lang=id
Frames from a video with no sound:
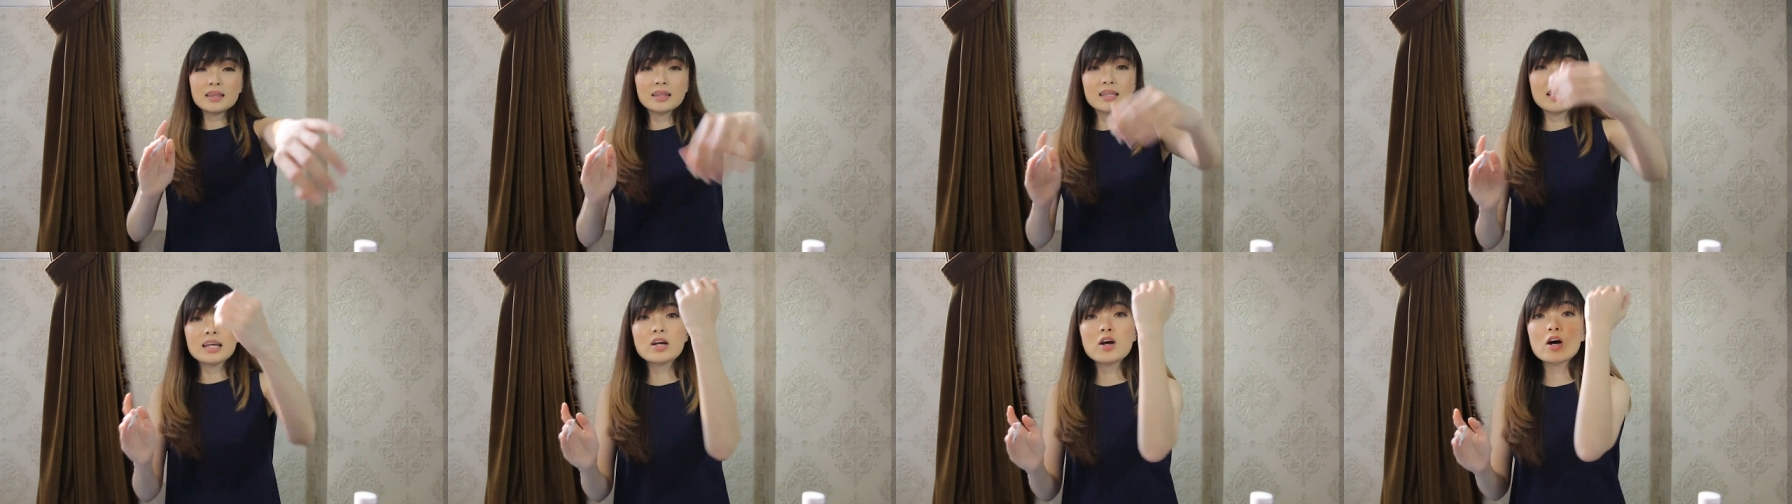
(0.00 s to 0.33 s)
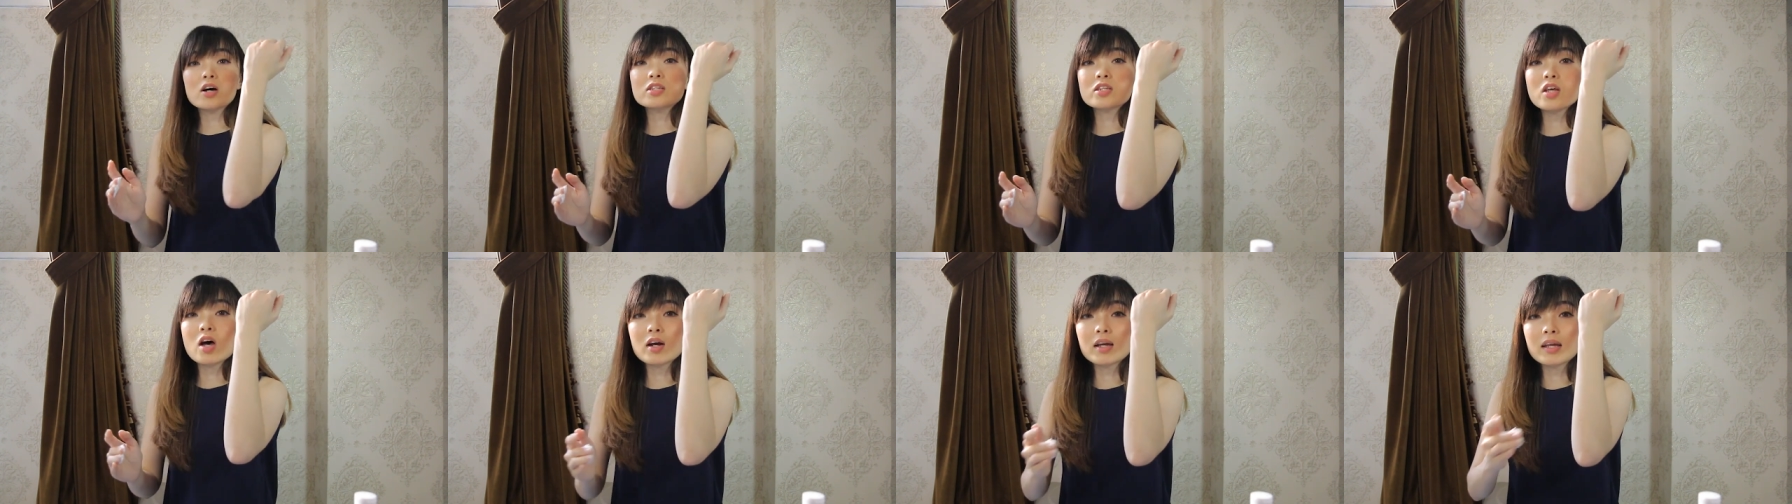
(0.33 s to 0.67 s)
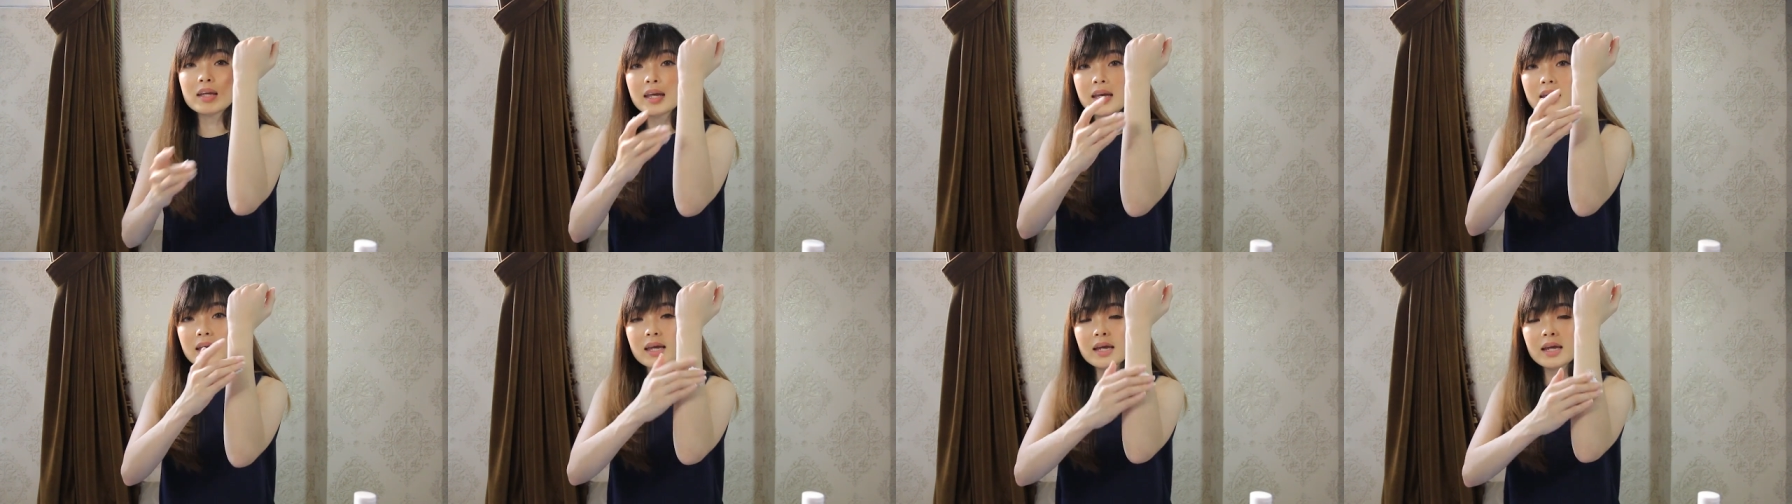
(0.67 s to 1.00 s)

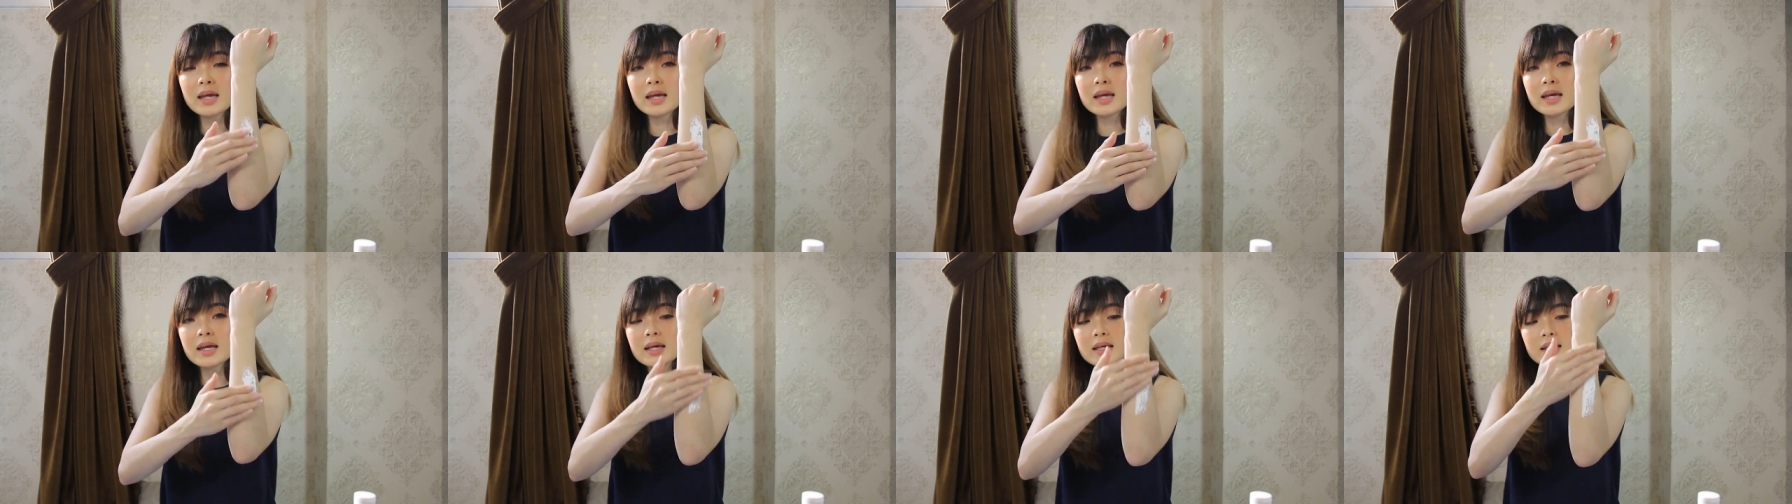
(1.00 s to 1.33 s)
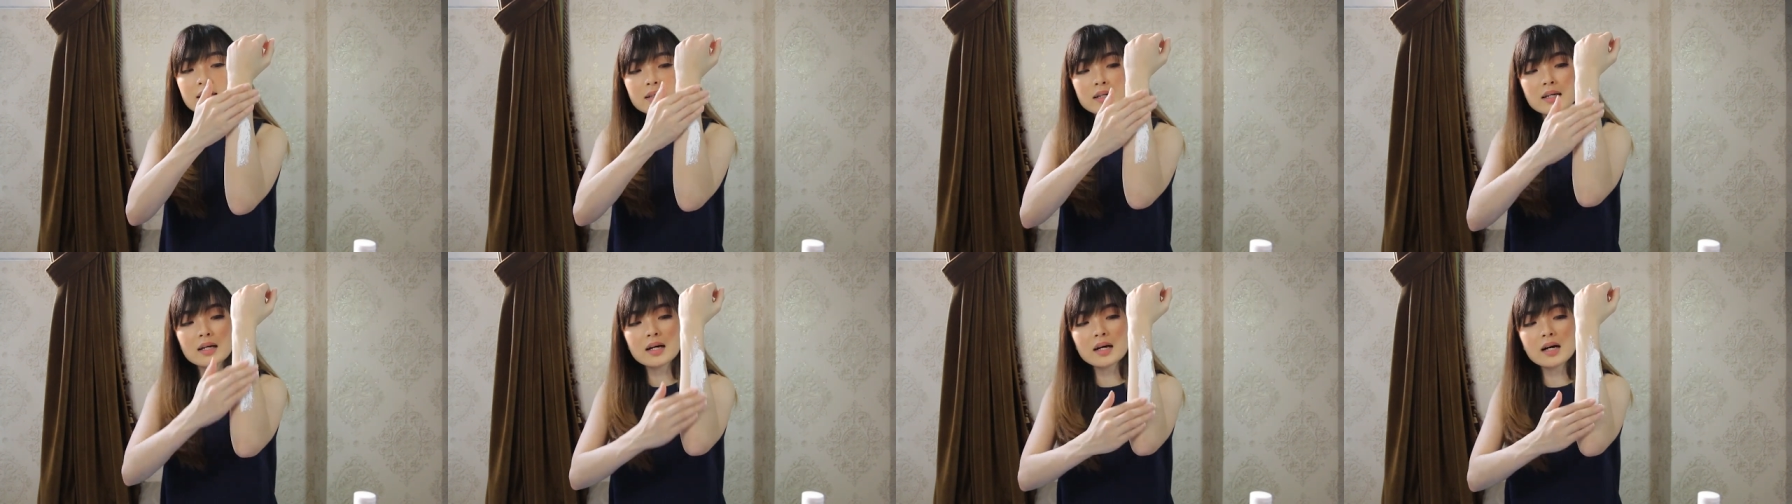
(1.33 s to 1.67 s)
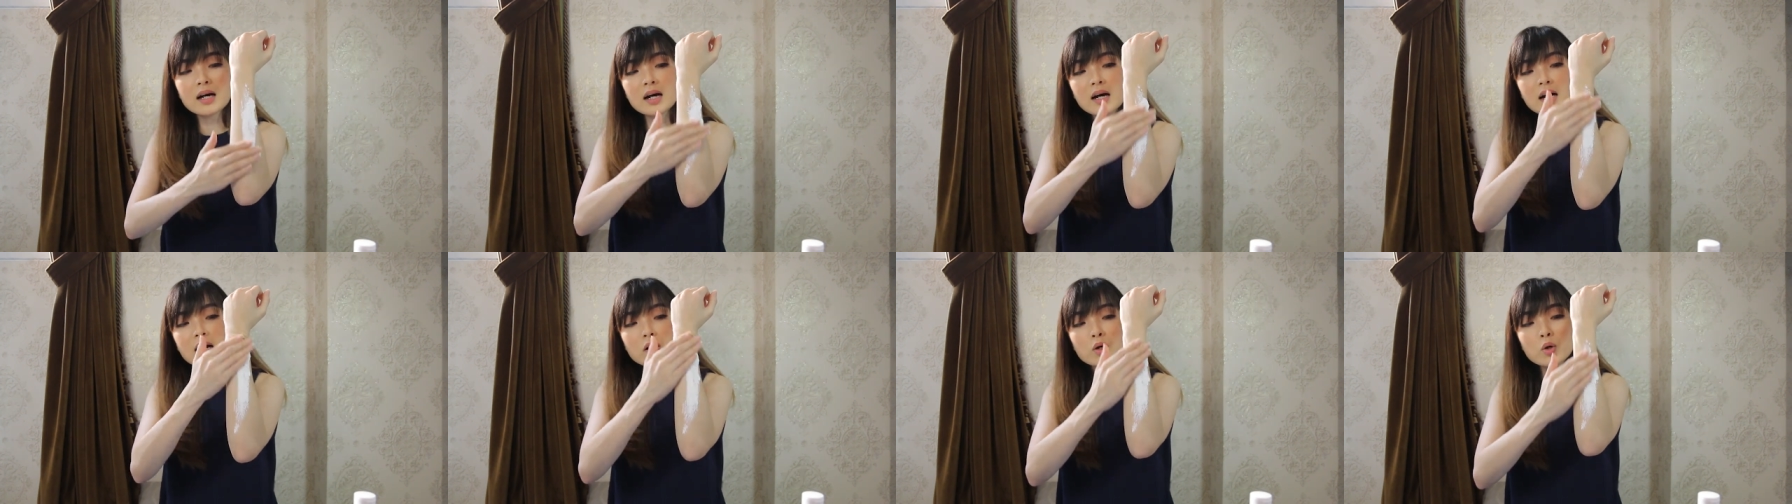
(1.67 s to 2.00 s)
digosokin ke